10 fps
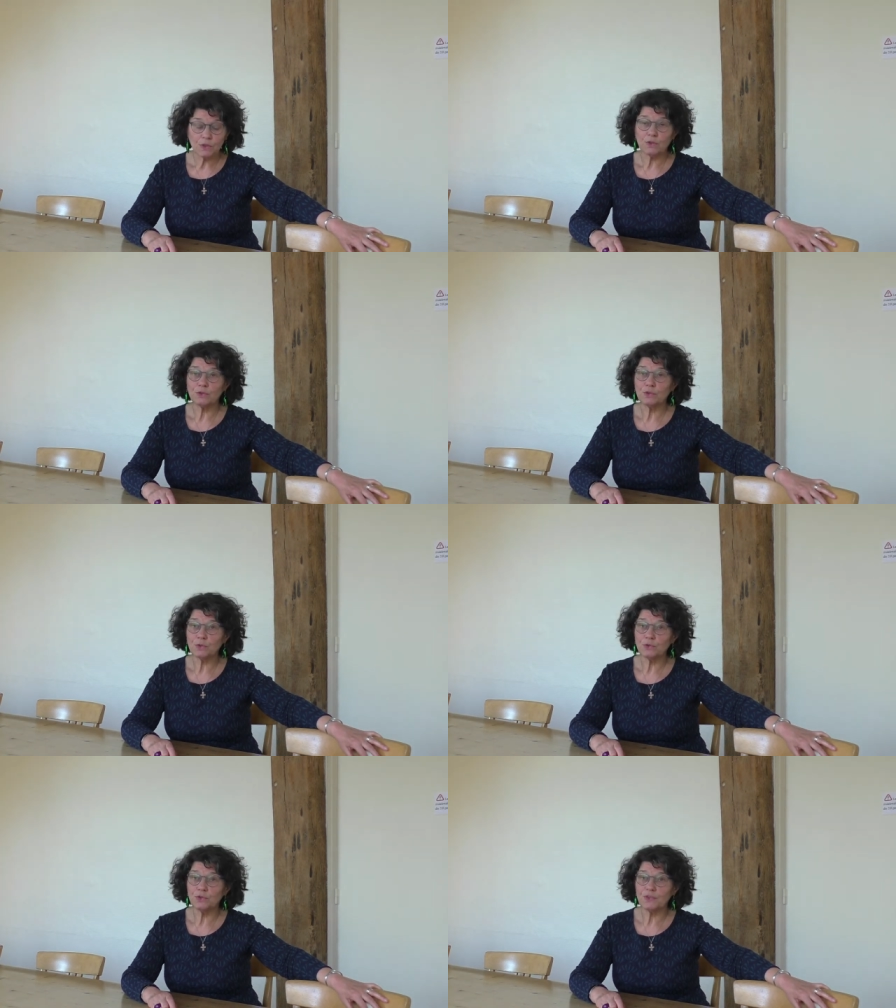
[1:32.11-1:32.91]
dans
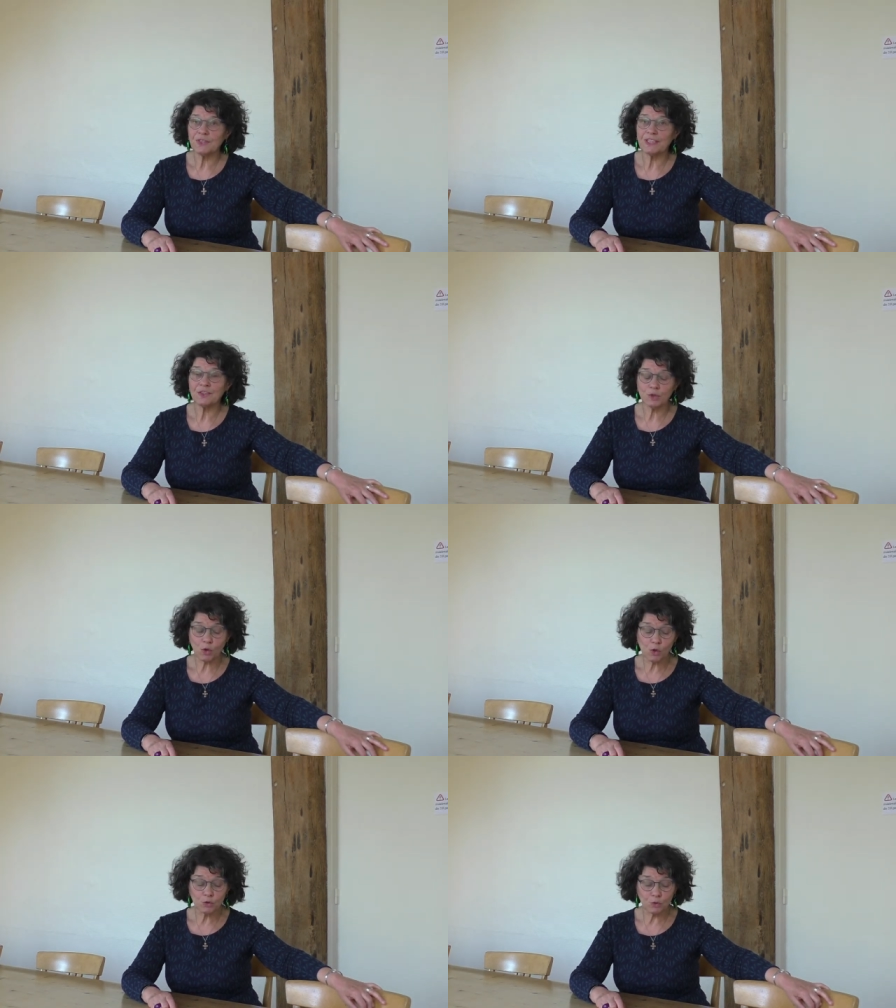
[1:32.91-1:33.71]
notre diocèse,
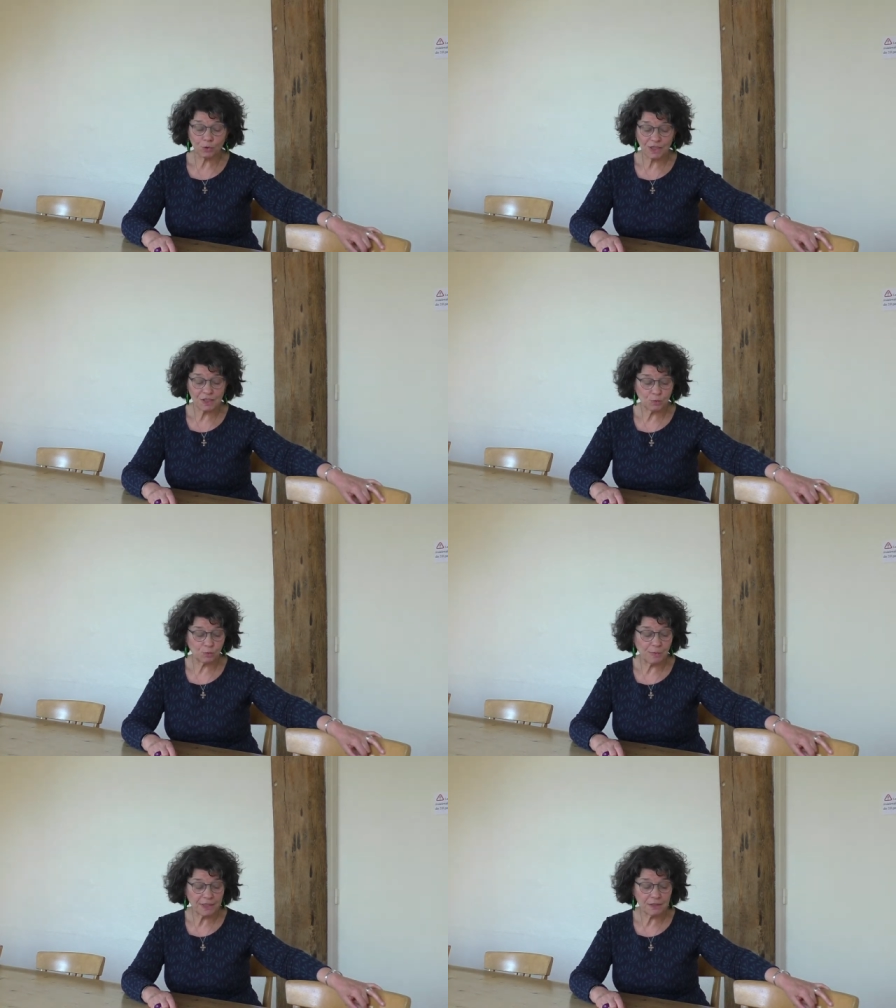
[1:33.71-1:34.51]
32
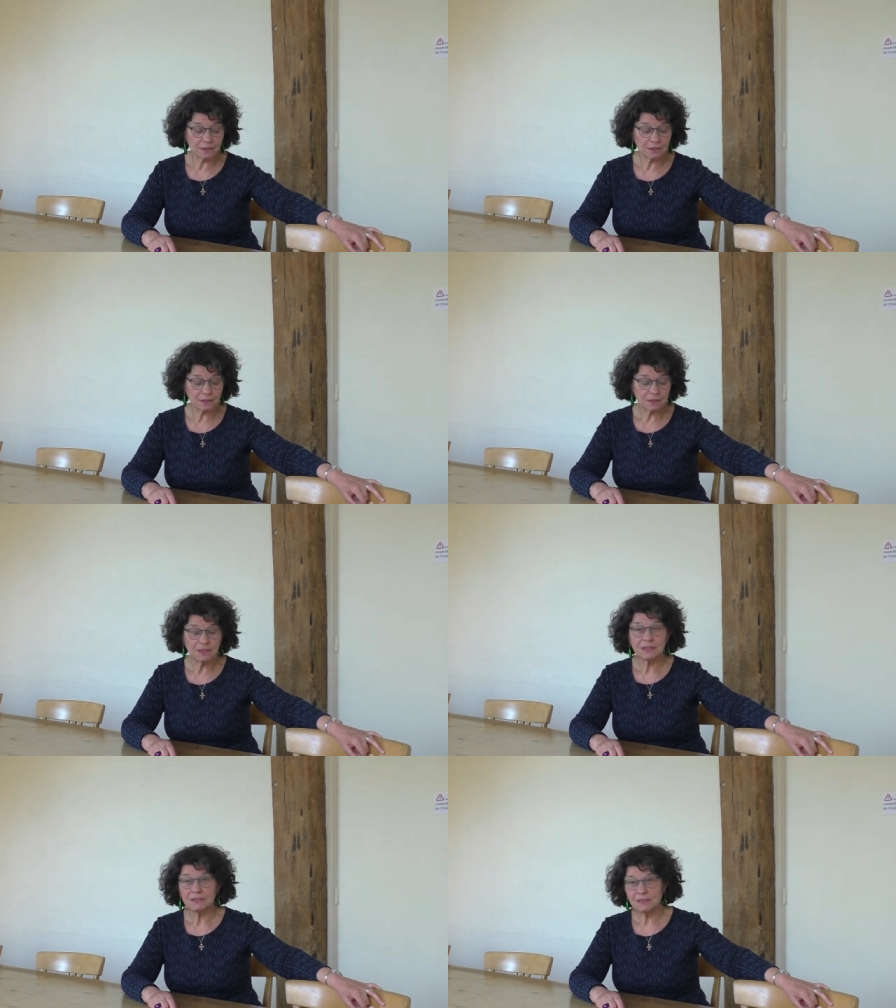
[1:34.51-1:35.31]
catéchumènes
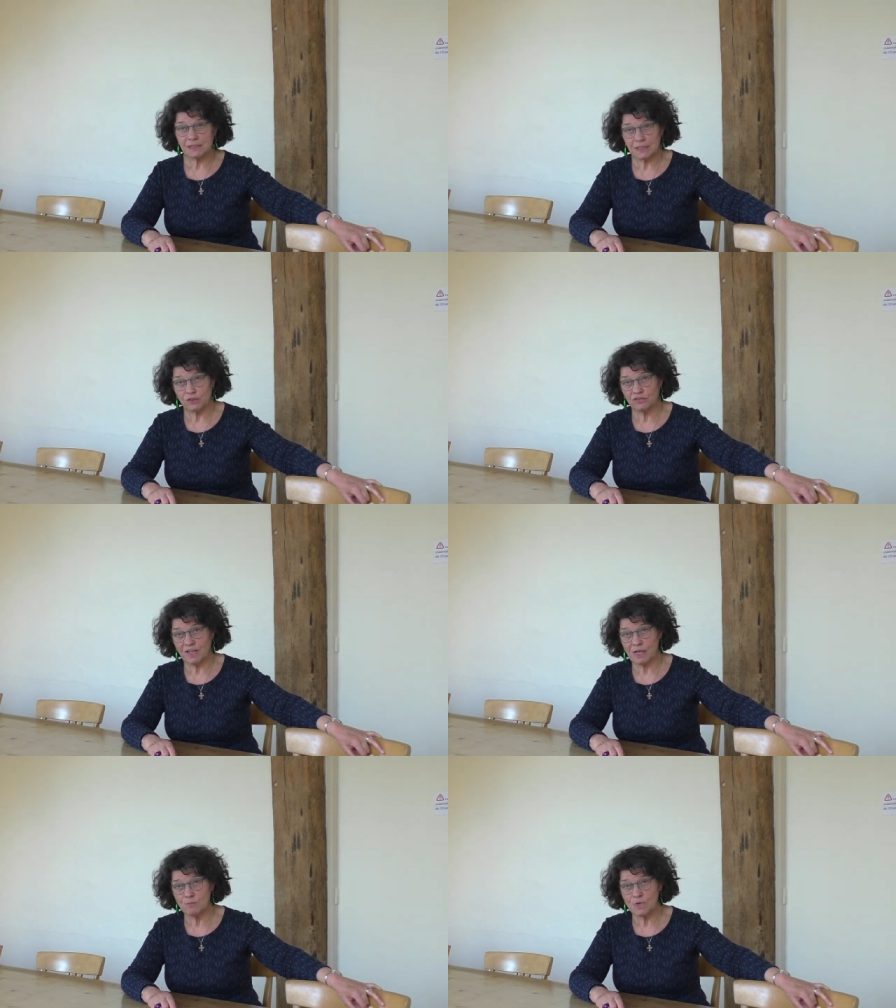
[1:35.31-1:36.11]
17
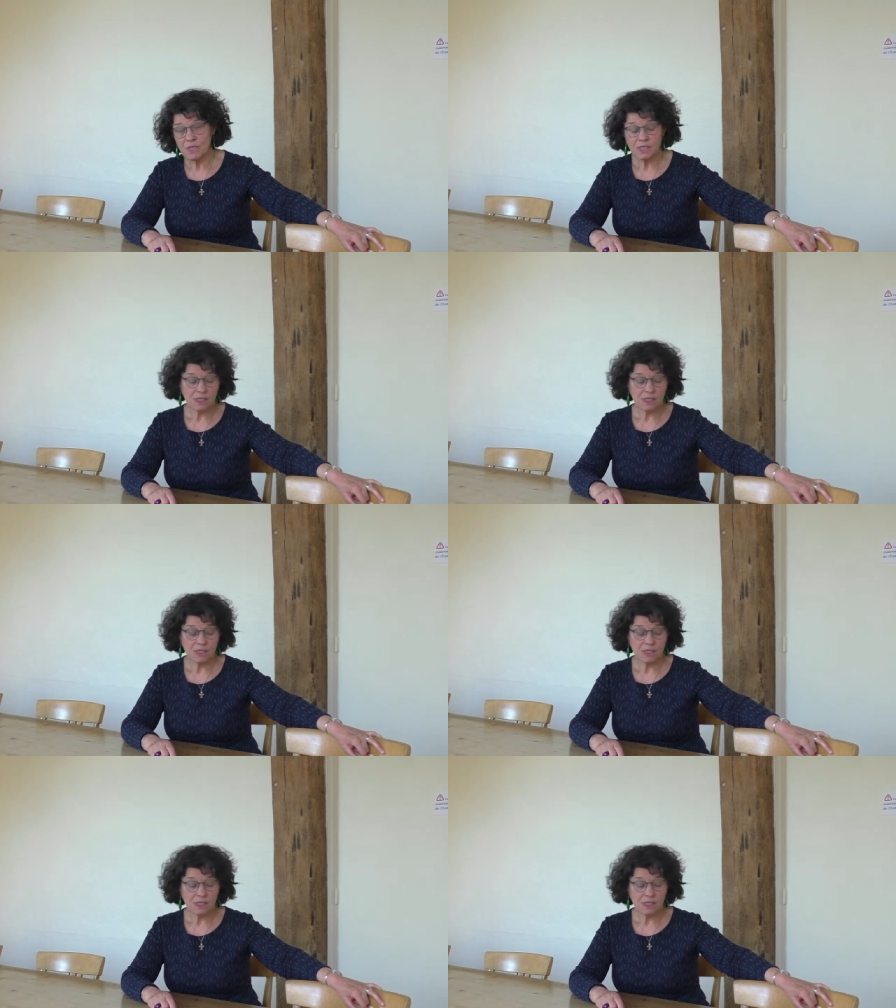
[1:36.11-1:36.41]
femmes,